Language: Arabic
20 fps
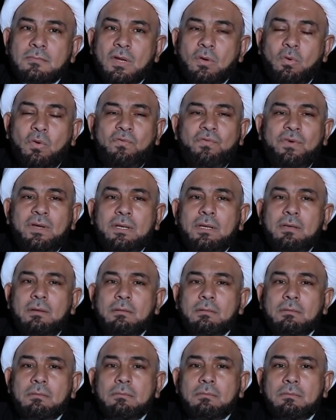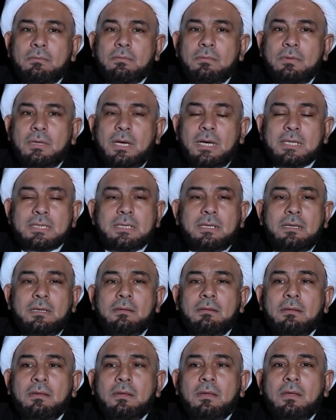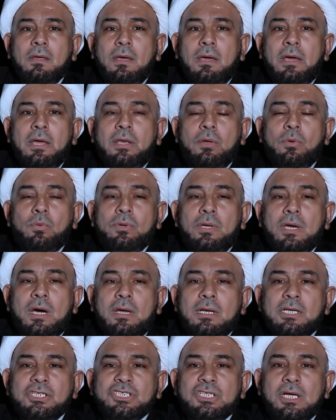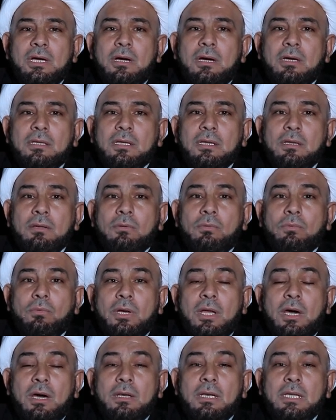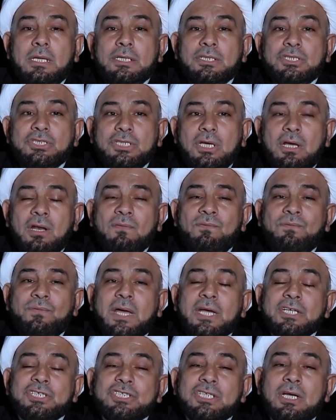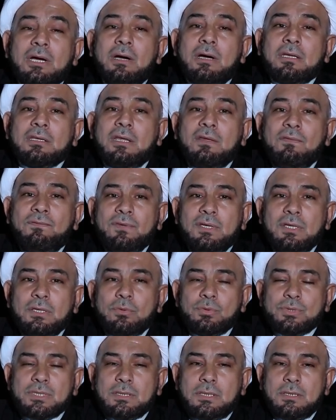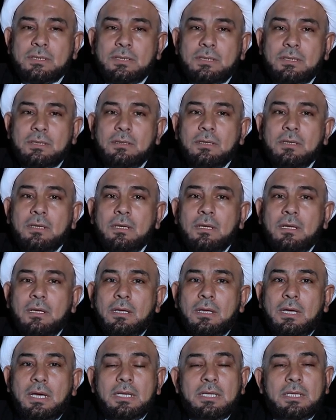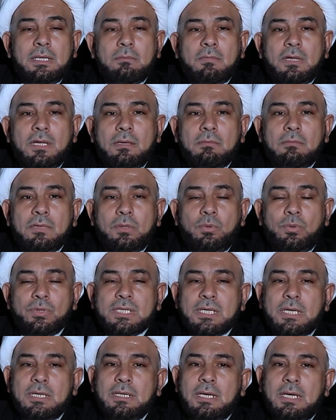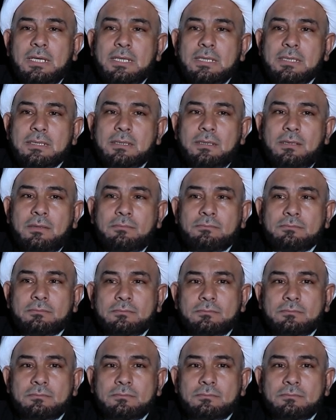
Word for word: وفعلا حصل أنه نال الشهادة ونال شرف الشهادة في نصرة الإمام الحسين عليه السلام